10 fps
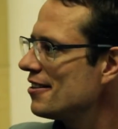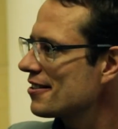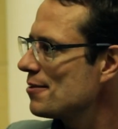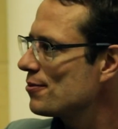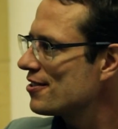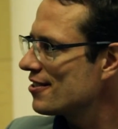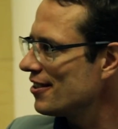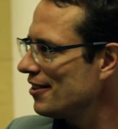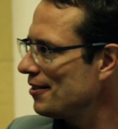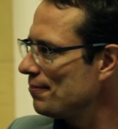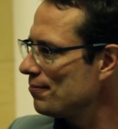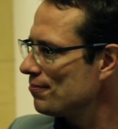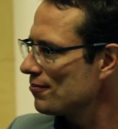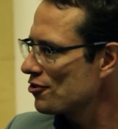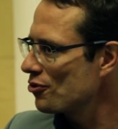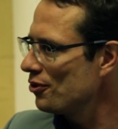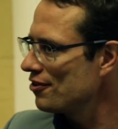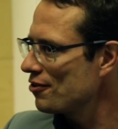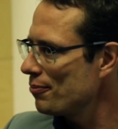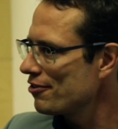Es gibt ähm, schon so ein